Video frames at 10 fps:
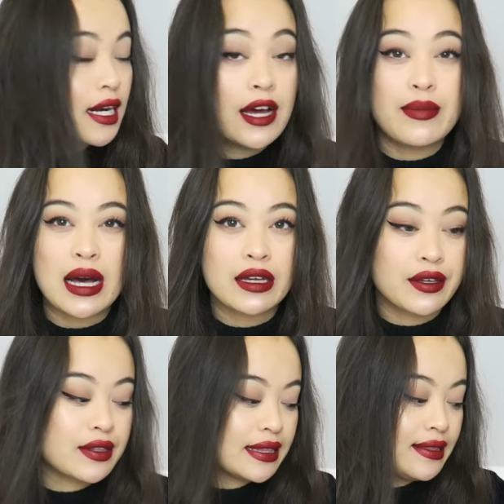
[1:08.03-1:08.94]
la
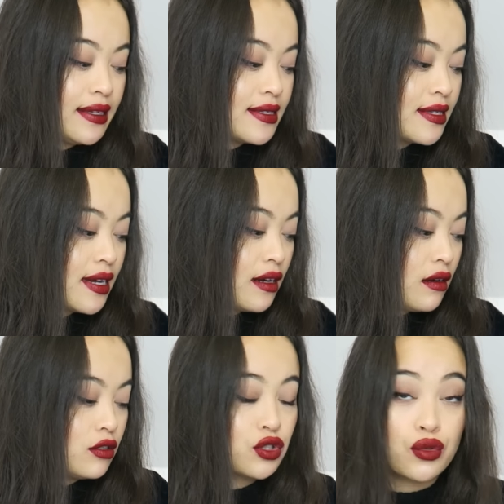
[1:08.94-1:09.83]
marque
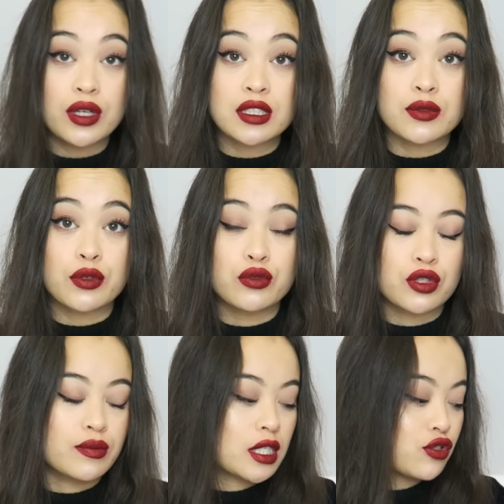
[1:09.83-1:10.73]
Desal, je crois que ça se
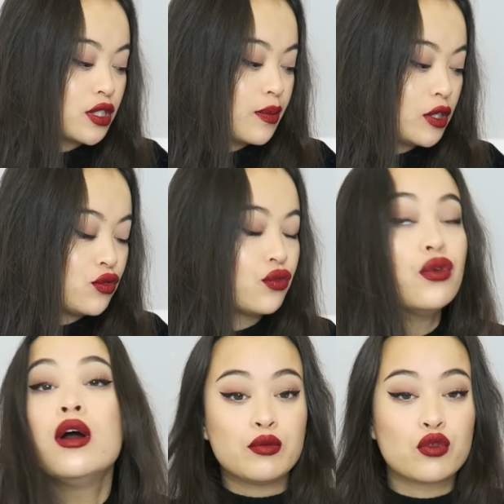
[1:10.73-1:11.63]
prononce comme ça, je sais pas du
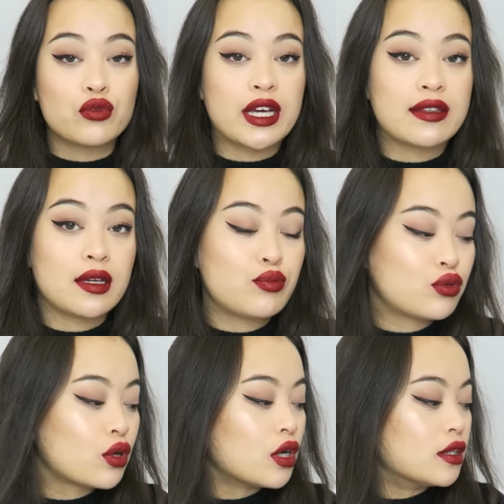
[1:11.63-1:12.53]
tout. Ils m'ont contacté
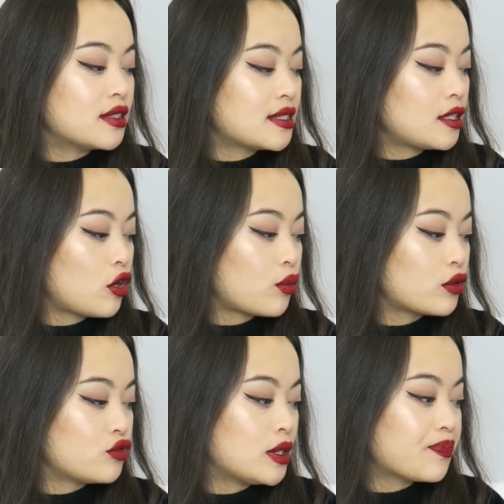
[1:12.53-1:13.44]
pour tester leurs
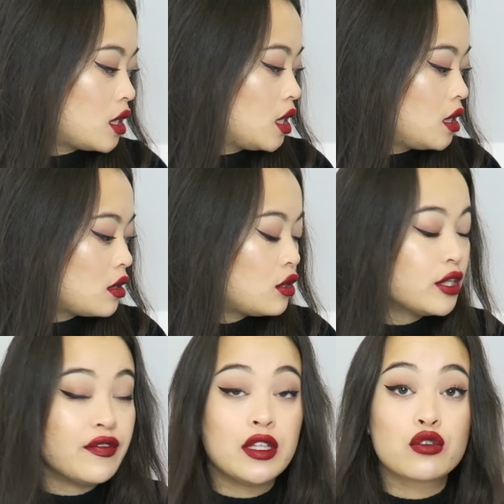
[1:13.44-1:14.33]
produits et
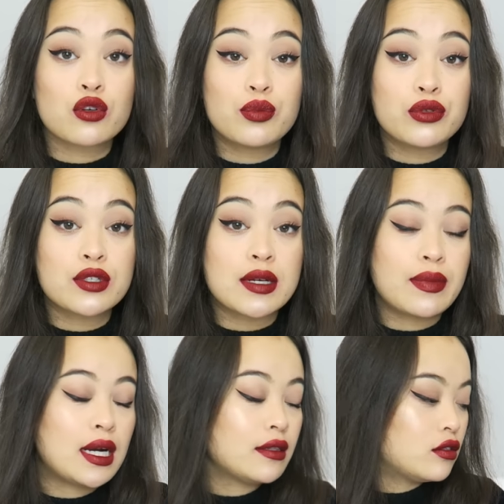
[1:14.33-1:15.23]
il y avait des trucs plutôt
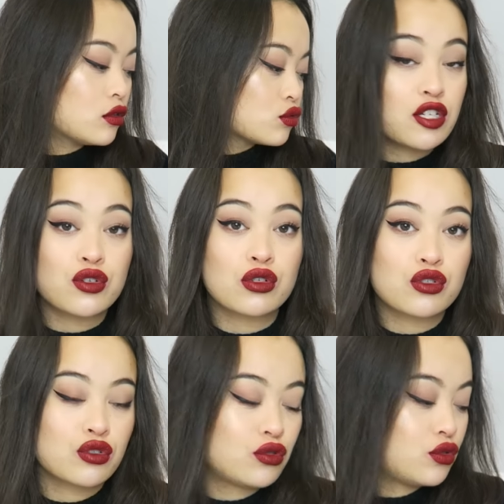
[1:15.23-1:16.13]
sympas là-dedans. Ça
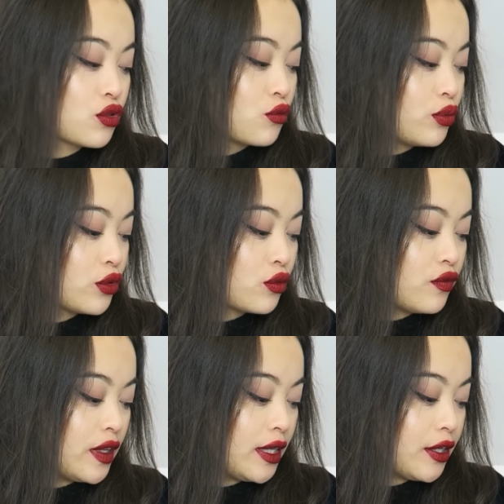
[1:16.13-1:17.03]
change de ce qu'on peut
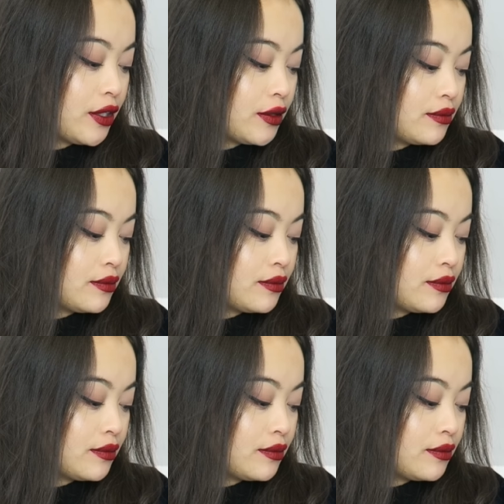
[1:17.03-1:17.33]
trouver